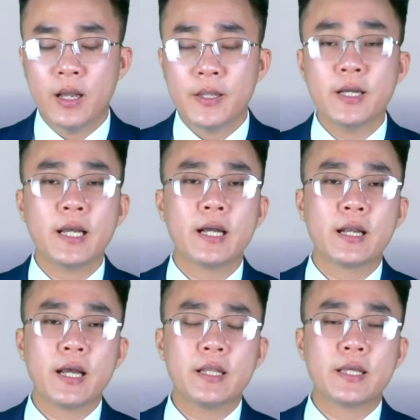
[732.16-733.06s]
Những ngày gần
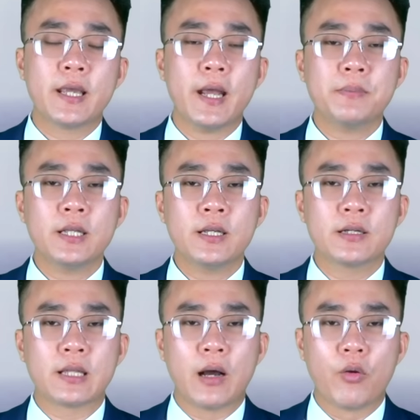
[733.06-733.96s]
đây thì Kiev tích
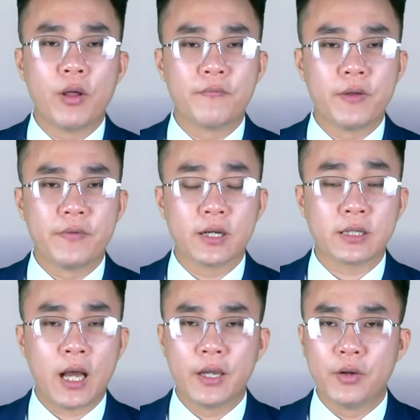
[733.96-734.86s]
cực thảo luận về việc
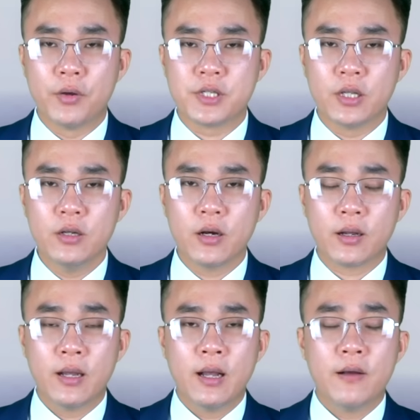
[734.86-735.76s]
thay đổi chiến lược
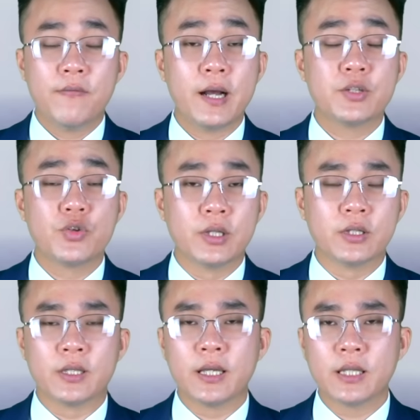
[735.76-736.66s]
và chuyển
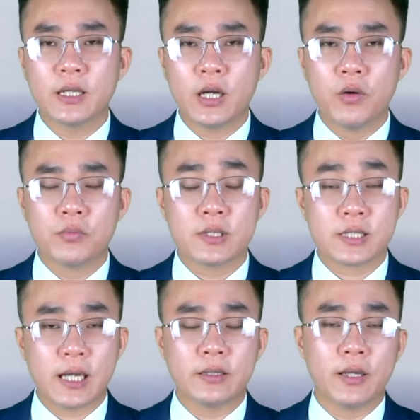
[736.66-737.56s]
từ thế tấn công
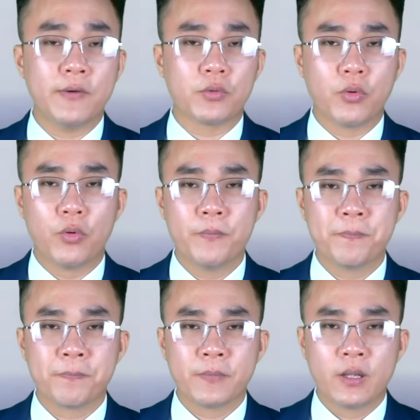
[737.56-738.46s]
sang thế phòng thủ.
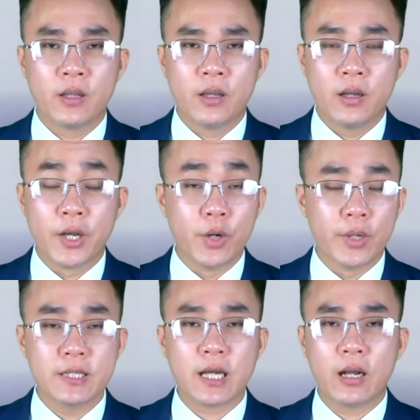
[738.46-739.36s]
Lưu
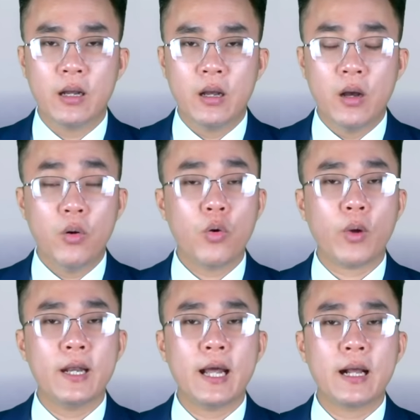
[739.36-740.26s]
ý rằng,
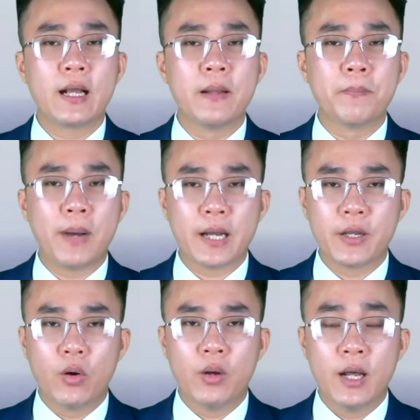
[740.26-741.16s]
Ukraine cần ba
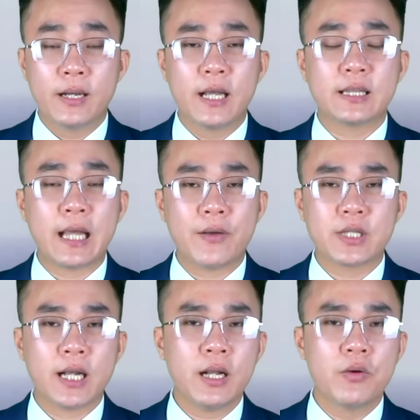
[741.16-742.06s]
điều để tạo
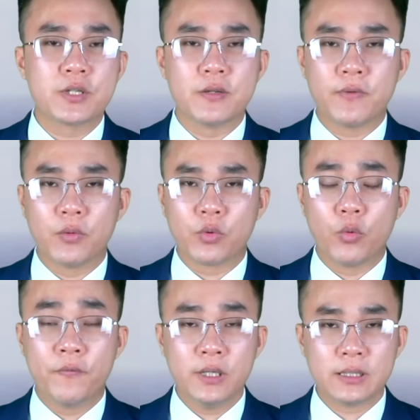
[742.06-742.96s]
ra các công trình phòng
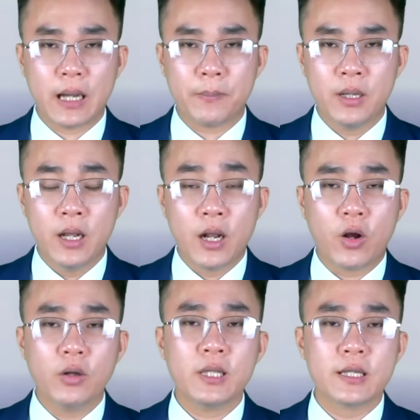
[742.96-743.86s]
thủ phức tạp
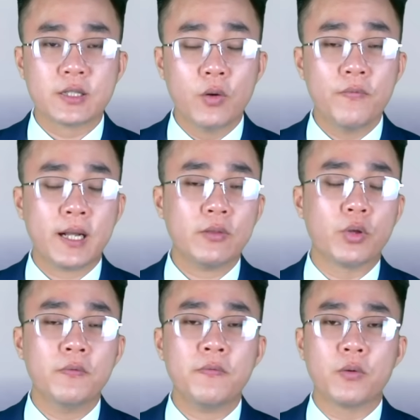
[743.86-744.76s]
có thể giống với các
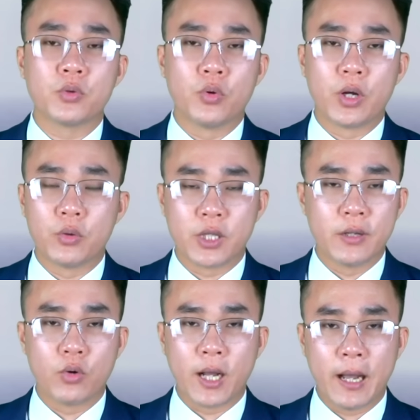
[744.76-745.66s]
tuyến phòng thủ đầu
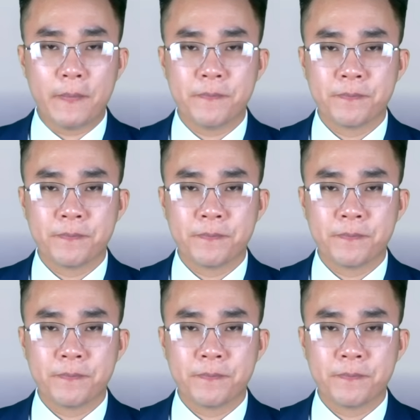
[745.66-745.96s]
tiên của Nga.